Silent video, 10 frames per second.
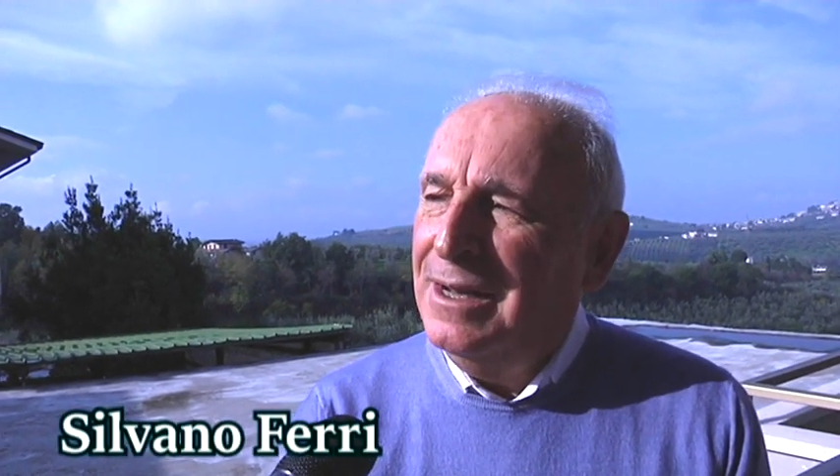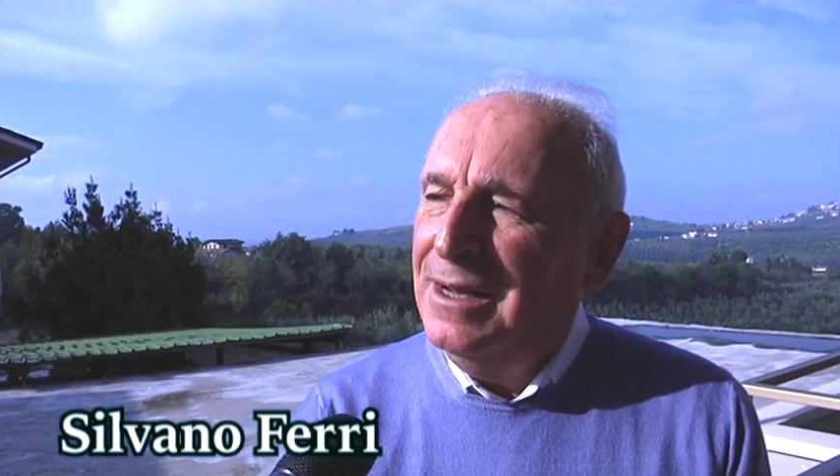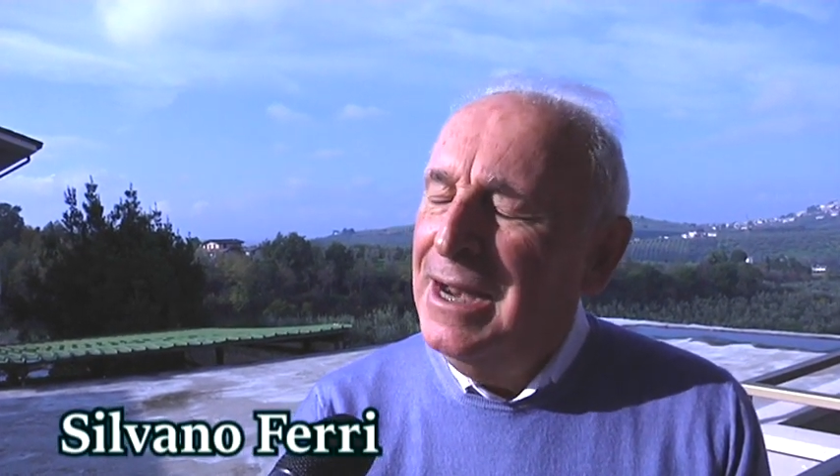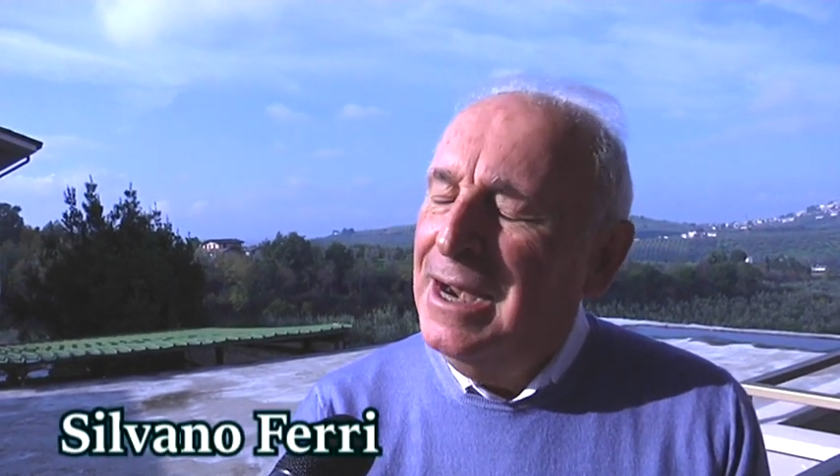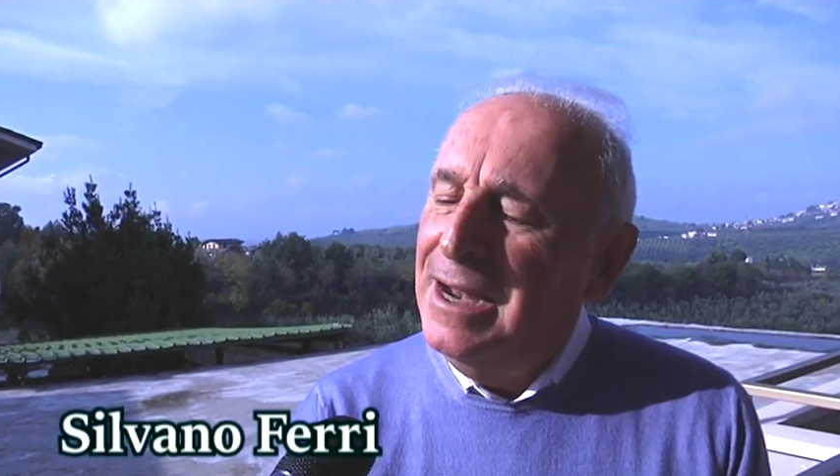
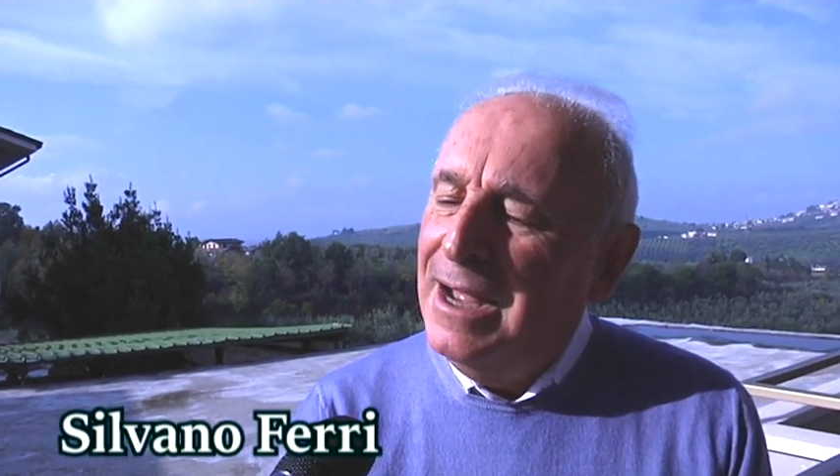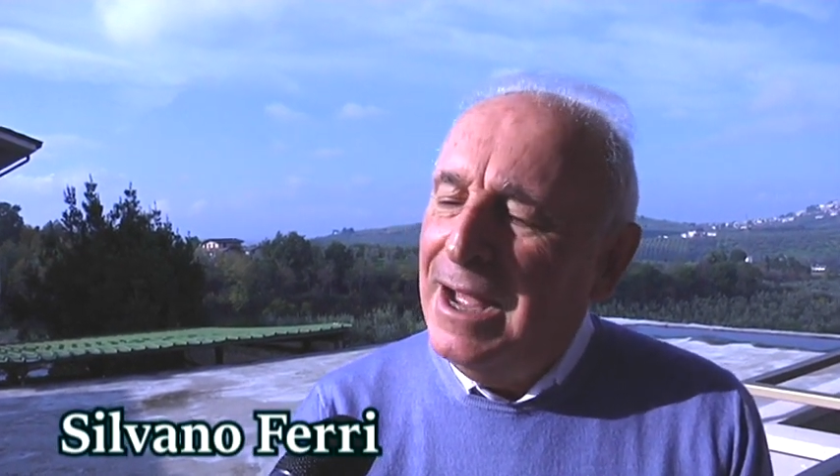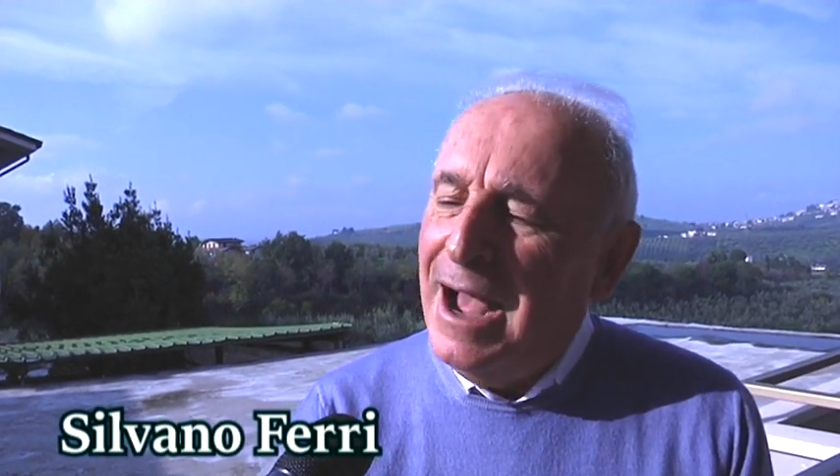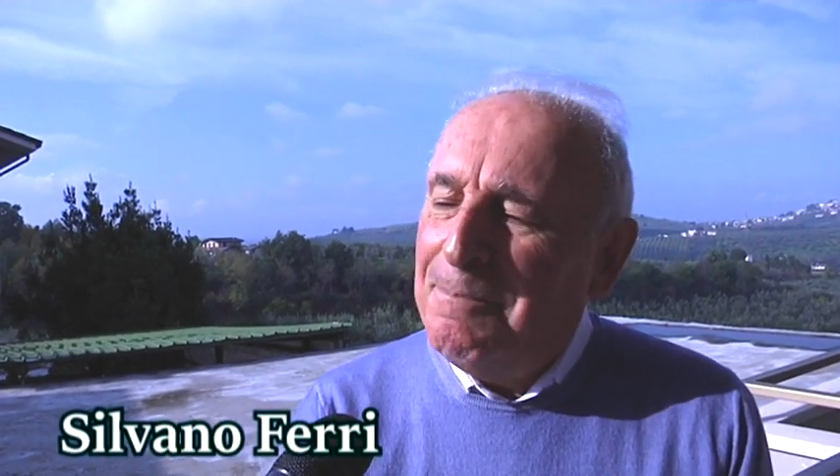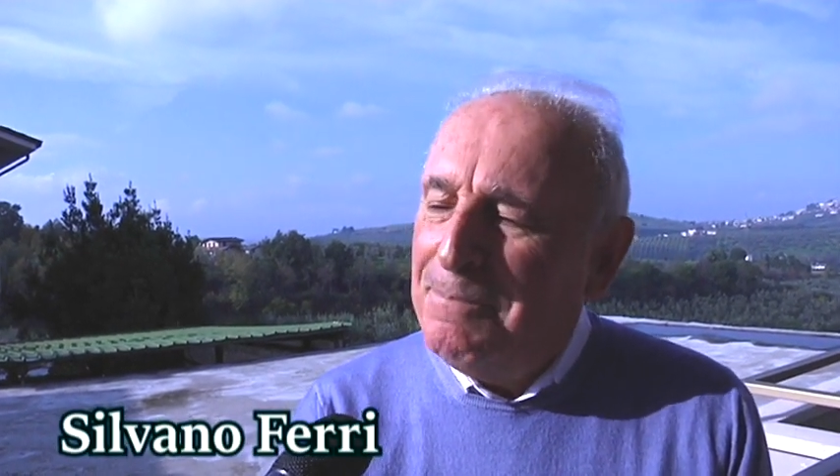
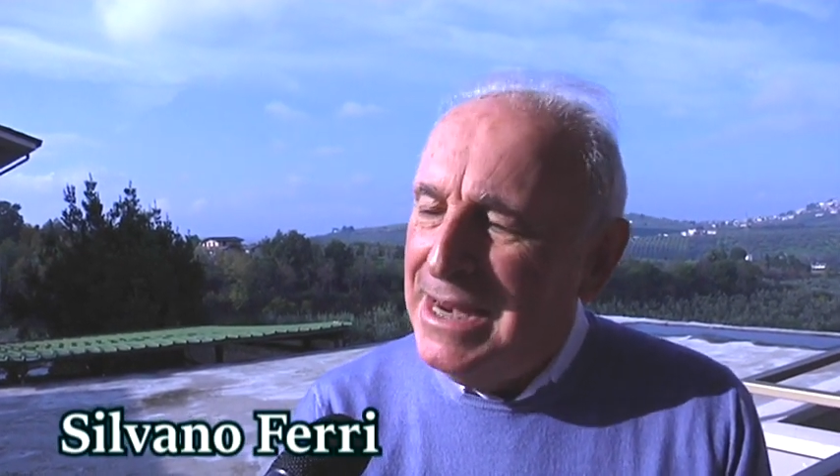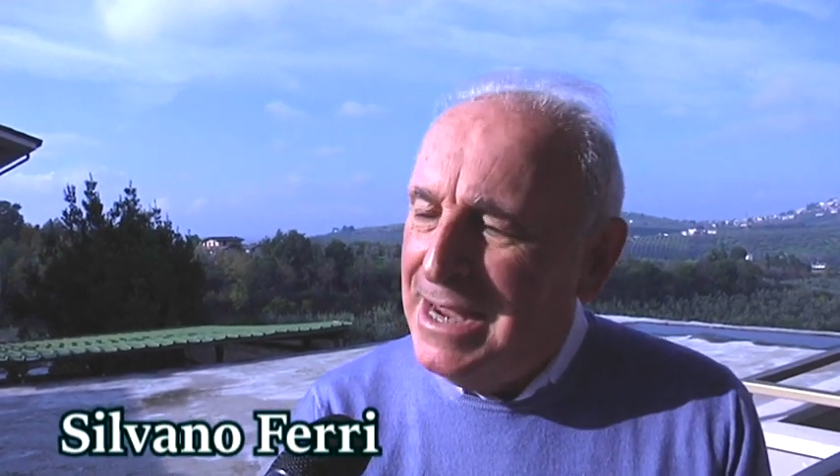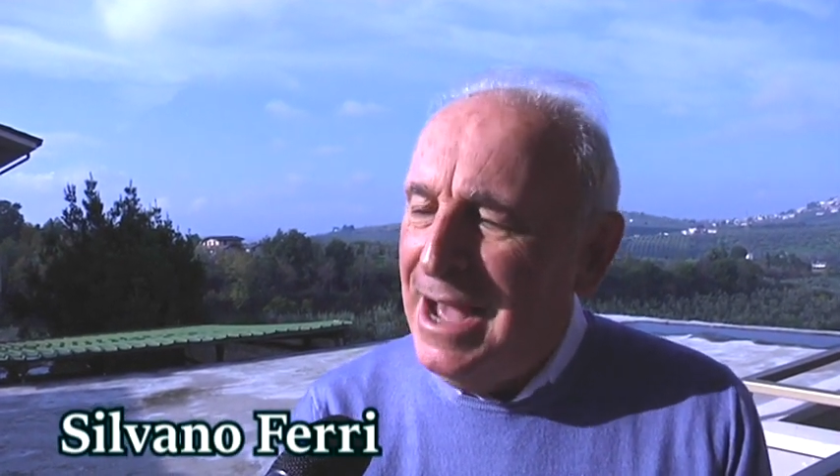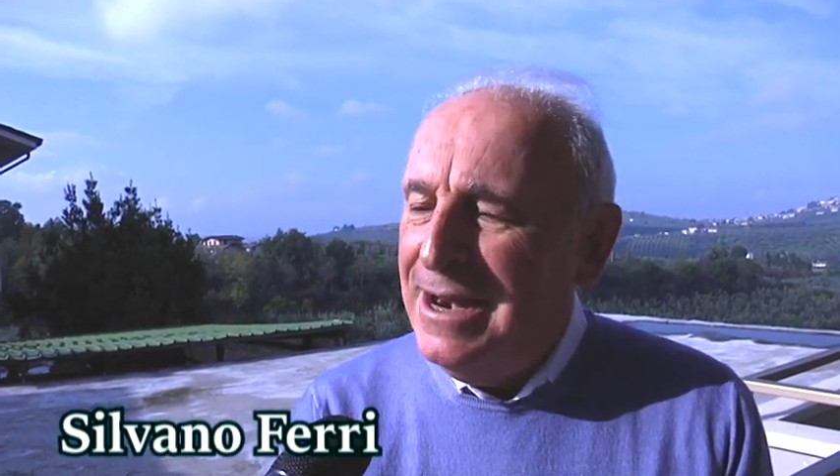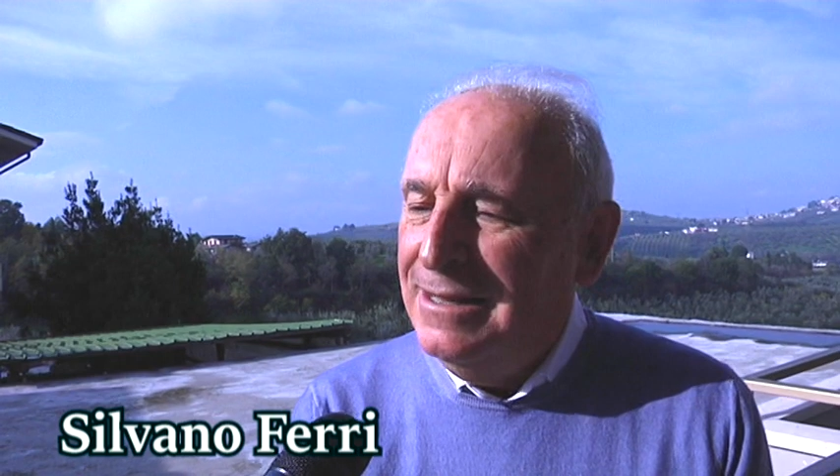
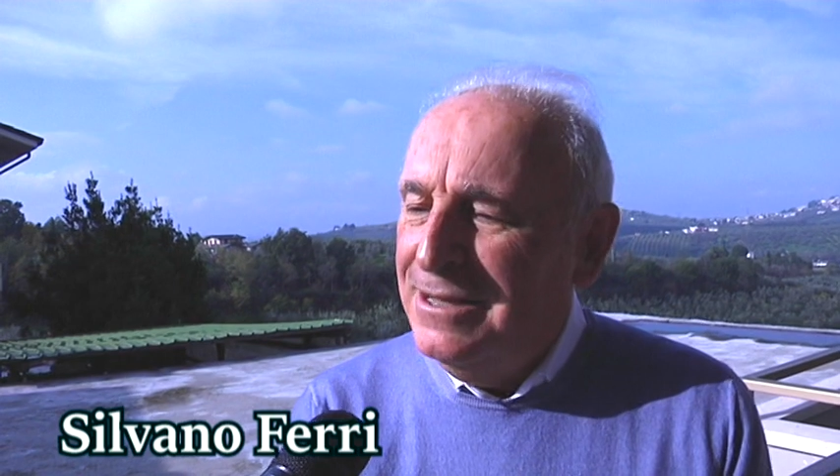nell'applicare il